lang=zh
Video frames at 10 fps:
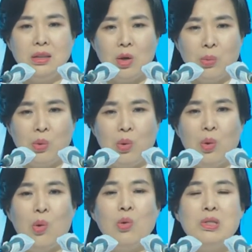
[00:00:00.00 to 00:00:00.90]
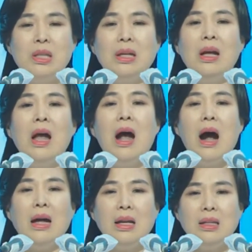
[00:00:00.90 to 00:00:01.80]
他们心里多么善
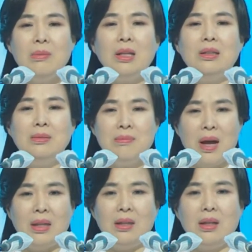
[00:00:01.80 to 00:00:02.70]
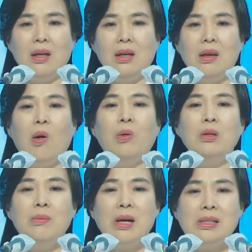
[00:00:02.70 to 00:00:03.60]
良，没有自我，
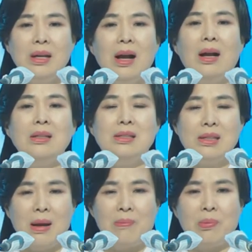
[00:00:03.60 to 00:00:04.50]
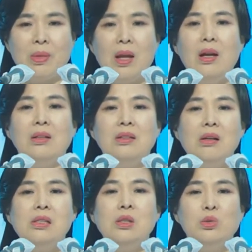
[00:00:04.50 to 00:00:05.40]
一心一意想着神的旨意
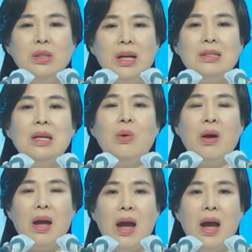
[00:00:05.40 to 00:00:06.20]
和众灵魂。